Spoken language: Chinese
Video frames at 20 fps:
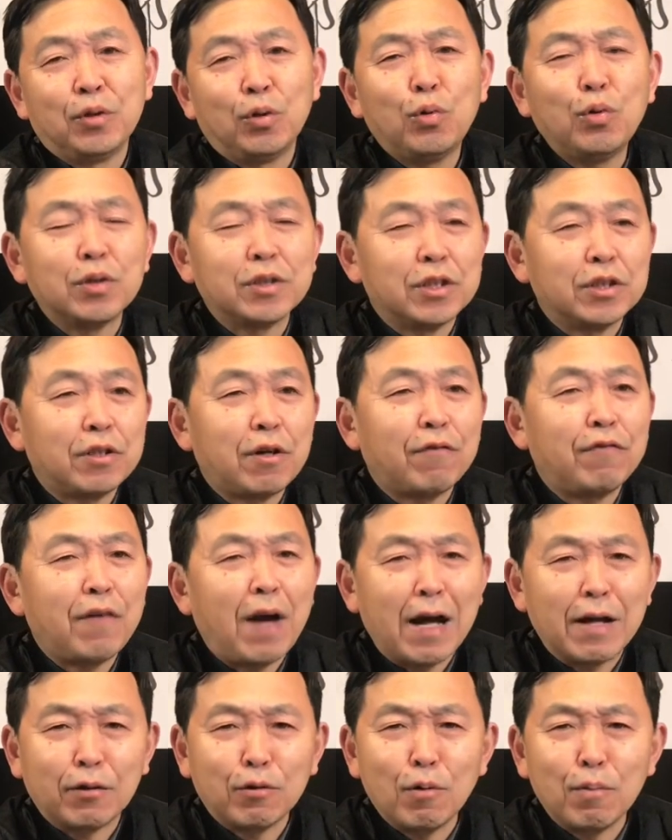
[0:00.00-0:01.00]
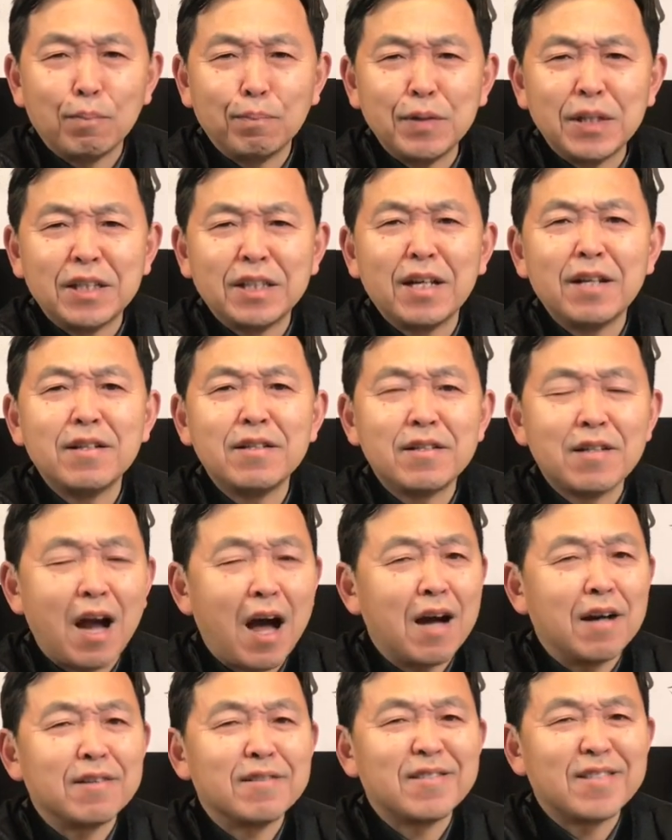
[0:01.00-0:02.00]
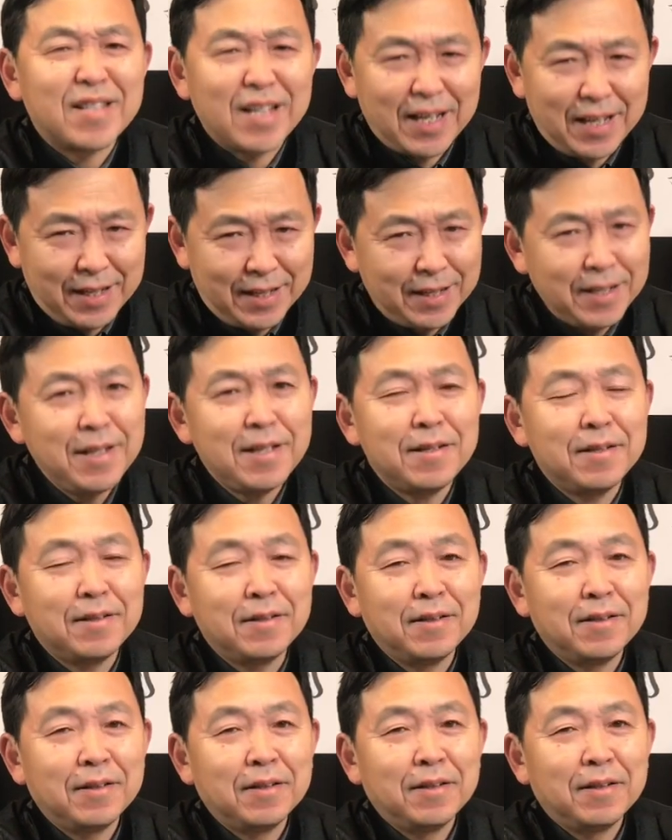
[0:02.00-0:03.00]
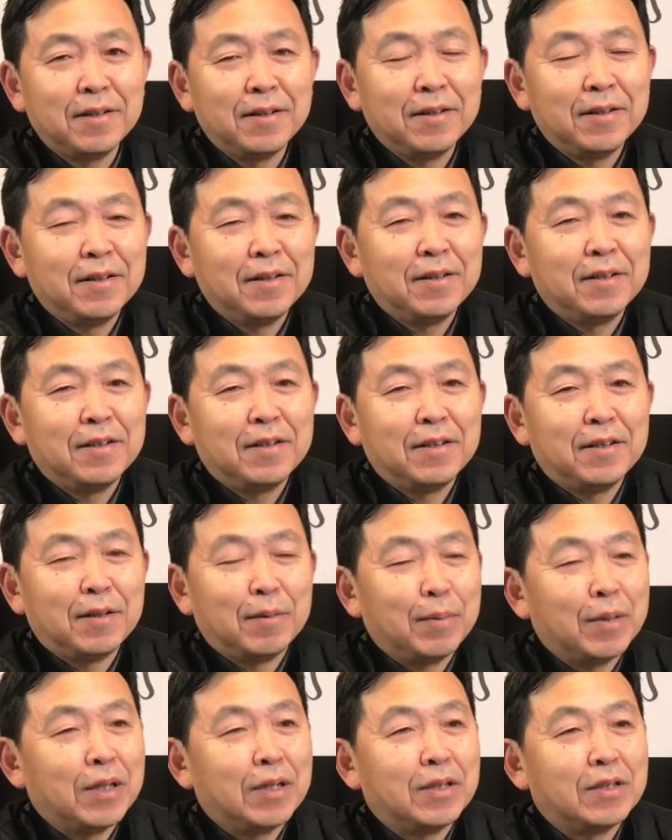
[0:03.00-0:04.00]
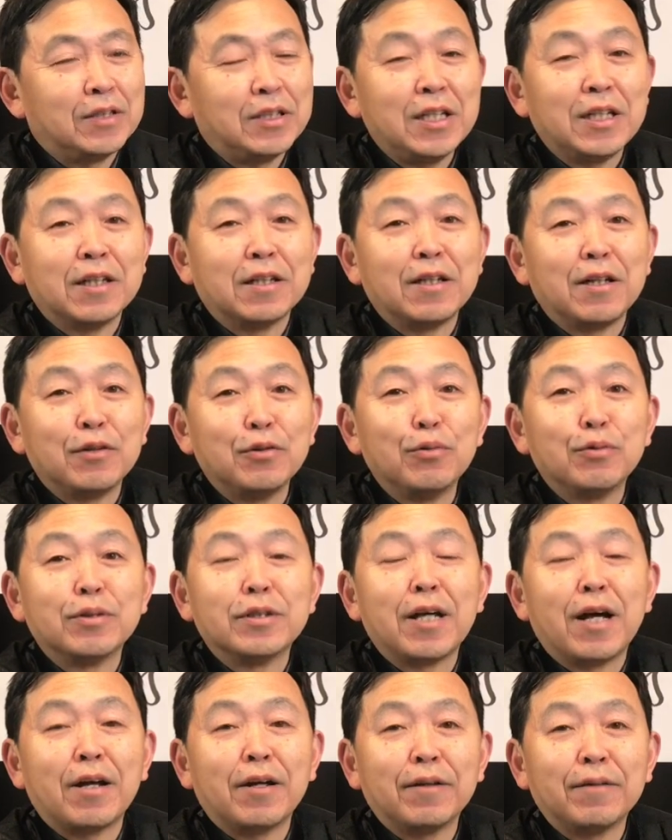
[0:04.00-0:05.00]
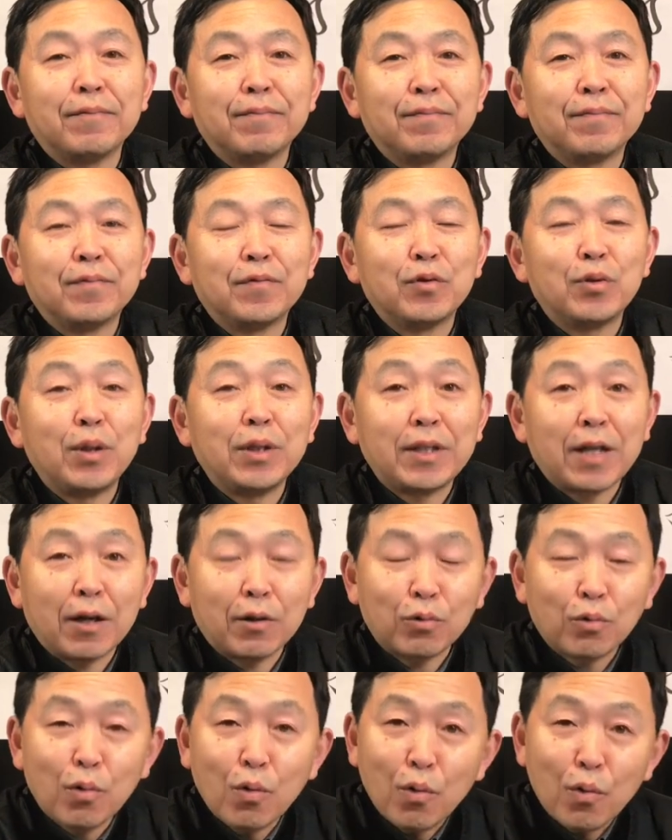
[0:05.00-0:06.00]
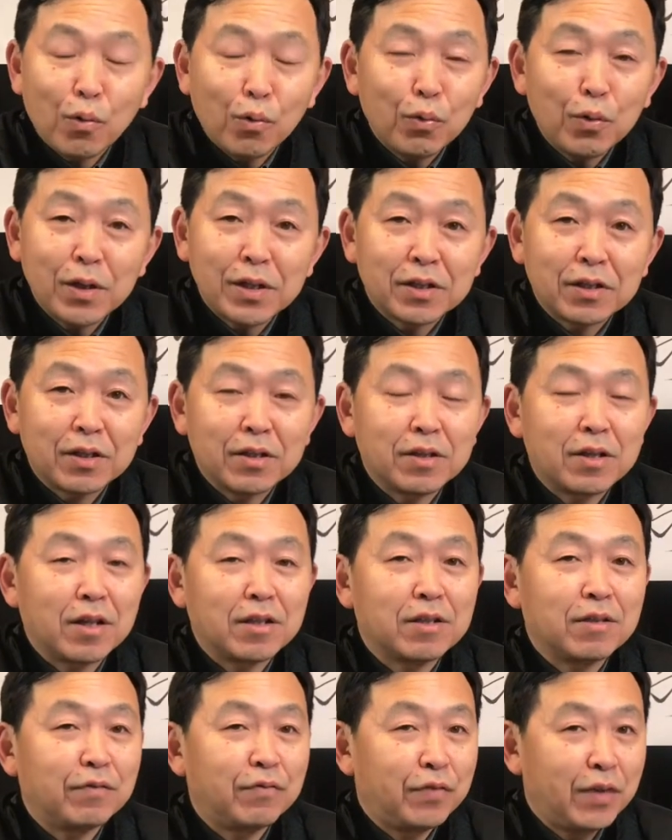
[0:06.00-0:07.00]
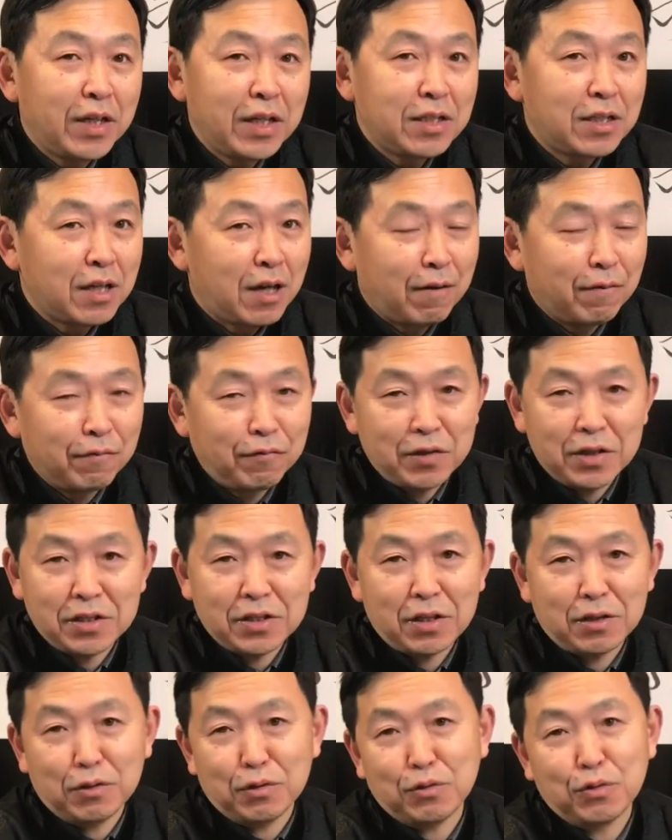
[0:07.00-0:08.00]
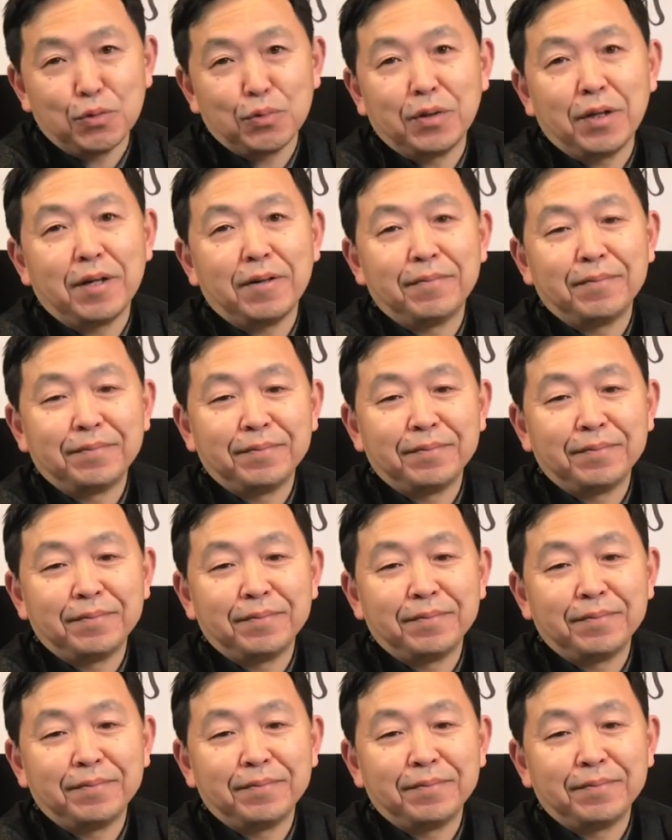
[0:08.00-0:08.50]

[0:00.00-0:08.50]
或者叫反共必先攘贼，那么这个呢，用在对待郭文贵身上是非常非常的重要。